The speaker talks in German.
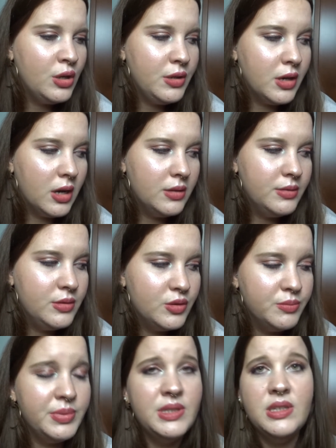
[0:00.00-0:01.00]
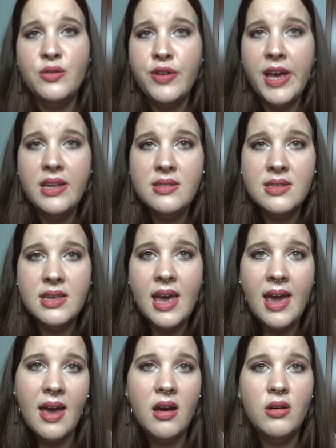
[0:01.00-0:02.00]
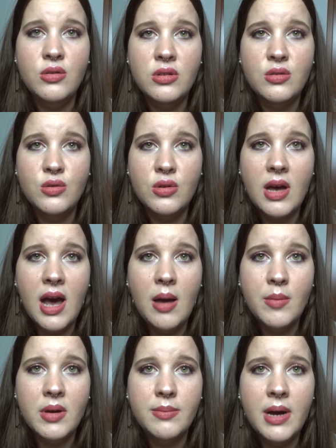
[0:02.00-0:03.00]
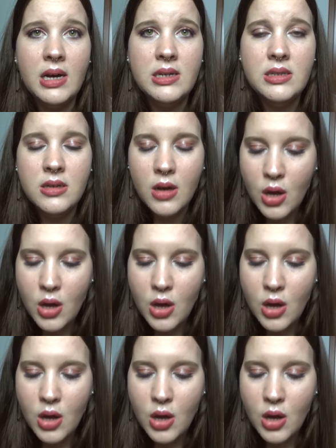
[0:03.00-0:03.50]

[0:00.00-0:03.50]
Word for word: ja, so ein bisschen Facecare und so Kram gemacht.